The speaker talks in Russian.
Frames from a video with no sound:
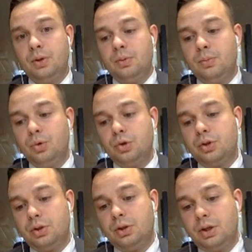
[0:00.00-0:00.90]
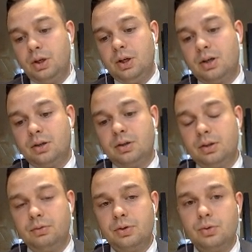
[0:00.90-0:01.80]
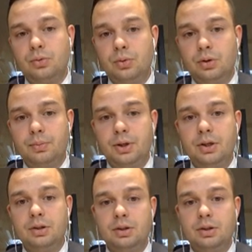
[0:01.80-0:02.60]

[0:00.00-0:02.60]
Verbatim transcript: мощные такие якорные инфраструктурные проекты.